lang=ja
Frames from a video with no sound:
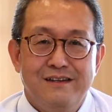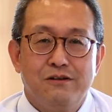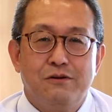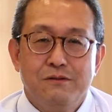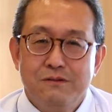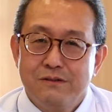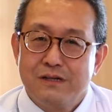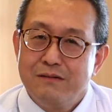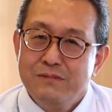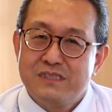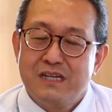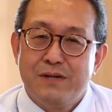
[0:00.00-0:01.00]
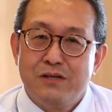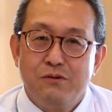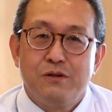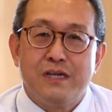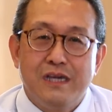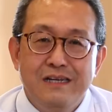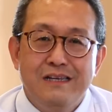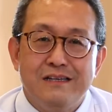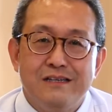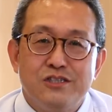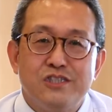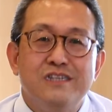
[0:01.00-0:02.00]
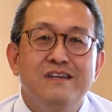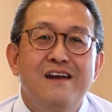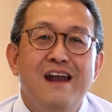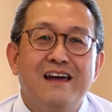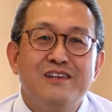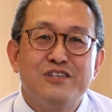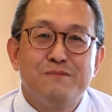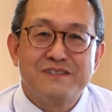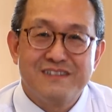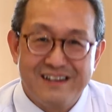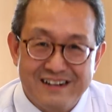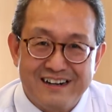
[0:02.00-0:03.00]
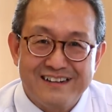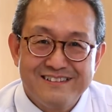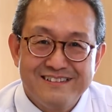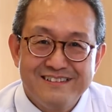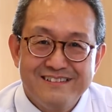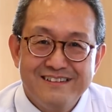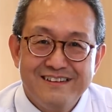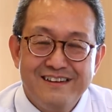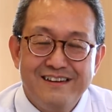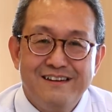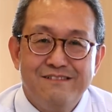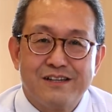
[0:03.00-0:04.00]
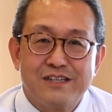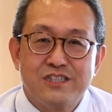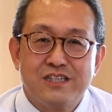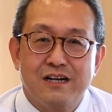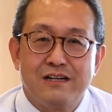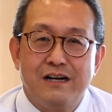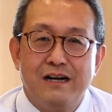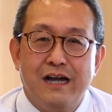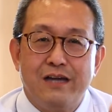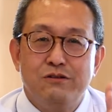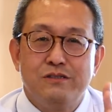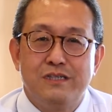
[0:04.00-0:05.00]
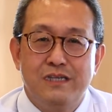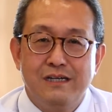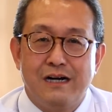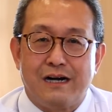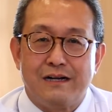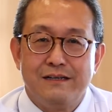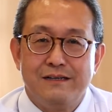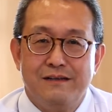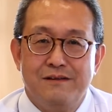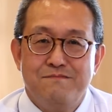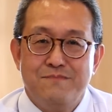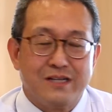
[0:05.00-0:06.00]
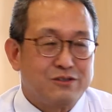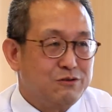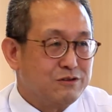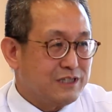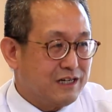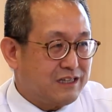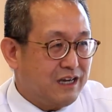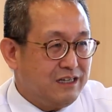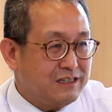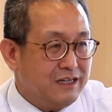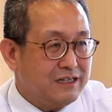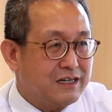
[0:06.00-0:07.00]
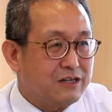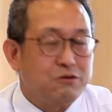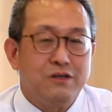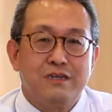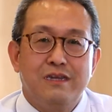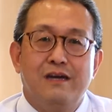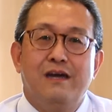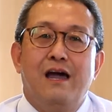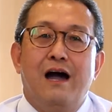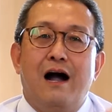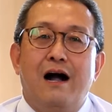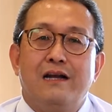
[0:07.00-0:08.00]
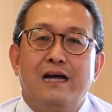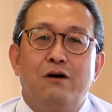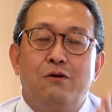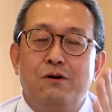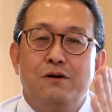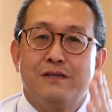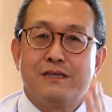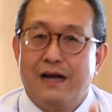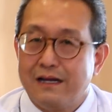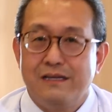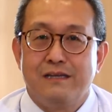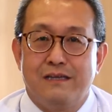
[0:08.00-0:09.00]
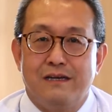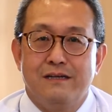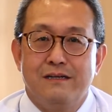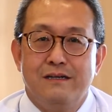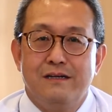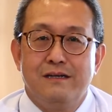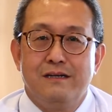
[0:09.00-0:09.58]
この神様の義に信頼しませんか私が考える義が全うされていないからといって腹を立てて